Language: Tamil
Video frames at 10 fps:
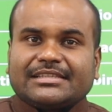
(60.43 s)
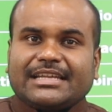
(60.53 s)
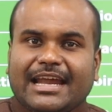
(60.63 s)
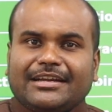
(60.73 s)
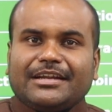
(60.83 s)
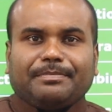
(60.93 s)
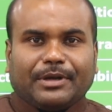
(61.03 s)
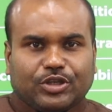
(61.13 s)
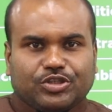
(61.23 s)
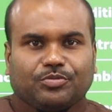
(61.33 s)
ஸ்டாண்டர்டை
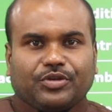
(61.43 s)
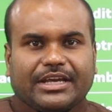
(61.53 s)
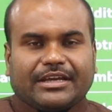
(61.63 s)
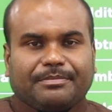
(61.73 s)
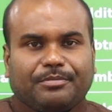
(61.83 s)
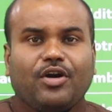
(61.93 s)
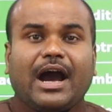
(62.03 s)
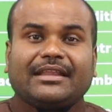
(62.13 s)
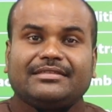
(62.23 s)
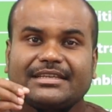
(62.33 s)
படித்து முடிக்கிறப்போ
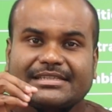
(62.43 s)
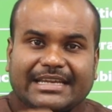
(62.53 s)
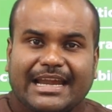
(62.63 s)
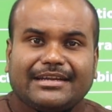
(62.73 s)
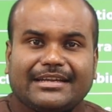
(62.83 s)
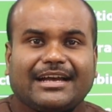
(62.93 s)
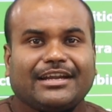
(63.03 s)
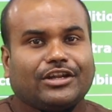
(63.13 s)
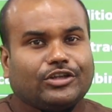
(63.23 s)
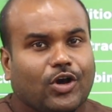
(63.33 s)
அந்த
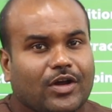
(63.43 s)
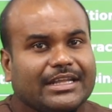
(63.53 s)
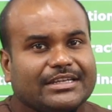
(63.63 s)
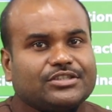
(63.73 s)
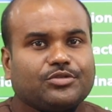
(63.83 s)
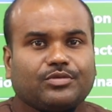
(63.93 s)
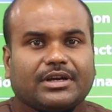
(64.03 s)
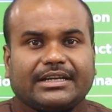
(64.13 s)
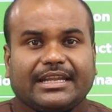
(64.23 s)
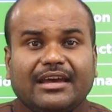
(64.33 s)
ஸ்டாண்டர்டுக்கான நாலேஜ்
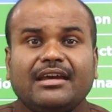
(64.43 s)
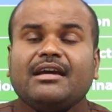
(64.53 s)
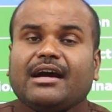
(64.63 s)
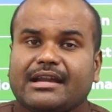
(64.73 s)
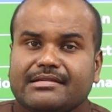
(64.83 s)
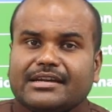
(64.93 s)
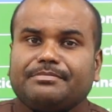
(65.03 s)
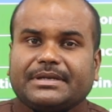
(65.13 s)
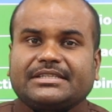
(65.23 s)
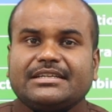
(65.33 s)
உங்ககிட்ட ஹண்ட்ரட்
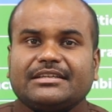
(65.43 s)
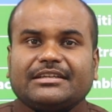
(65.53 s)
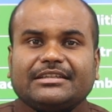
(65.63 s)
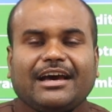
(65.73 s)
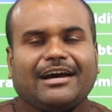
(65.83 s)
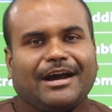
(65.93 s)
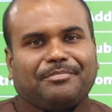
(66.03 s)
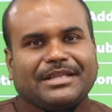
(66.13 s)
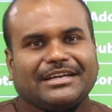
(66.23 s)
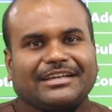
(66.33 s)
பர்சன்ட் இருக்குதா
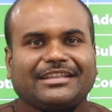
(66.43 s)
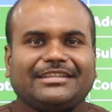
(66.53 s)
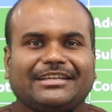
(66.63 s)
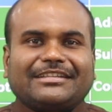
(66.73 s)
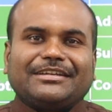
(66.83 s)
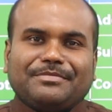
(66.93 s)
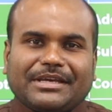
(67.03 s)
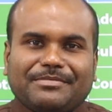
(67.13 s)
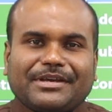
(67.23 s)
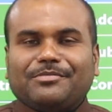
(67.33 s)
அப்படிங்கிறத இந்த இடத்துல
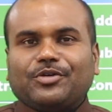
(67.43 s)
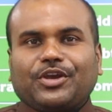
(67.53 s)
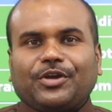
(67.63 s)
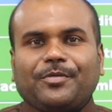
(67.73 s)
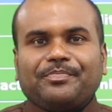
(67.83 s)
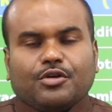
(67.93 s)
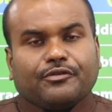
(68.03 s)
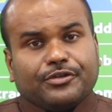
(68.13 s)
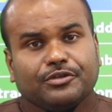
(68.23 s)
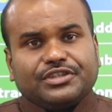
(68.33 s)
மிக மிக முக்கியம்
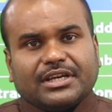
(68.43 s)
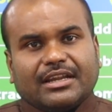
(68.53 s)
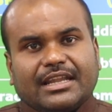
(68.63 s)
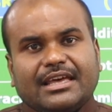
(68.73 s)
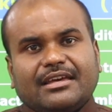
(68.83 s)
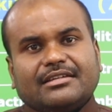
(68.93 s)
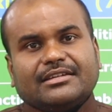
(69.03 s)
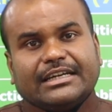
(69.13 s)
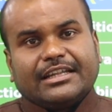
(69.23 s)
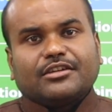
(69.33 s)
ஃப்யூச்சரில்
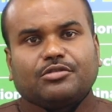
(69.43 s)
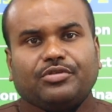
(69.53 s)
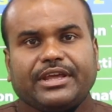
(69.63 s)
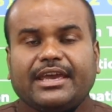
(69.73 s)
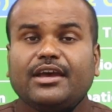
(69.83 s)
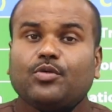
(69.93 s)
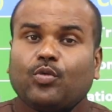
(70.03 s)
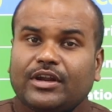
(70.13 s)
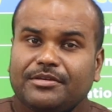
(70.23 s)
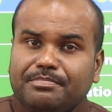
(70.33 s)
எழுதக்கூடிய
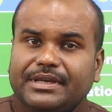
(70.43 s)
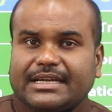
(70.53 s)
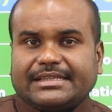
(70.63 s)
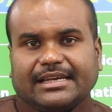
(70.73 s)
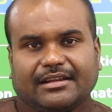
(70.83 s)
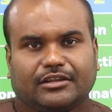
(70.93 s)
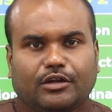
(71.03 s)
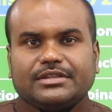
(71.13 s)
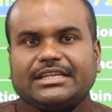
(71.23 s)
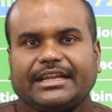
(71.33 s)
ஒலிம்பியாட்ஸாக
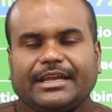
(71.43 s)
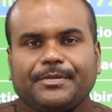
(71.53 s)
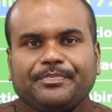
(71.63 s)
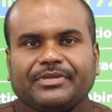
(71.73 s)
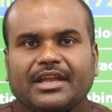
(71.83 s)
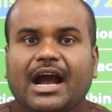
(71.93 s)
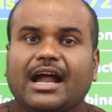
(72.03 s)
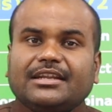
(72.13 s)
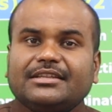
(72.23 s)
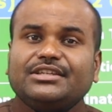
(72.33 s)
இருந்தாலும் சரி
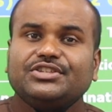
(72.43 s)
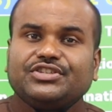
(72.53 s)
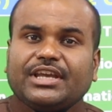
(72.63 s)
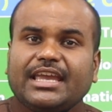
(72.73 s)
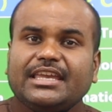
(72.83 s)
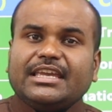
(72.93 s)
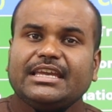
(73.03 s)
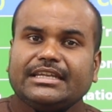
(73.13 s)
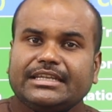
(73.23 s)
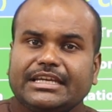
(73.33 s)
அல்லது ஜேஇஇ
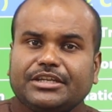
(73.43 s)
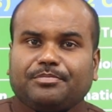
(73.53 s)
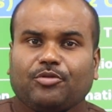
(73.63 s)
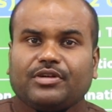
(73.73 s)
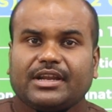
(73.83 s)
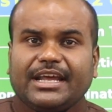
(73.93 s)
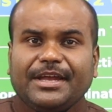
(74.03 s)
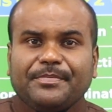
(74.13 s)
நீட் e e போன்ற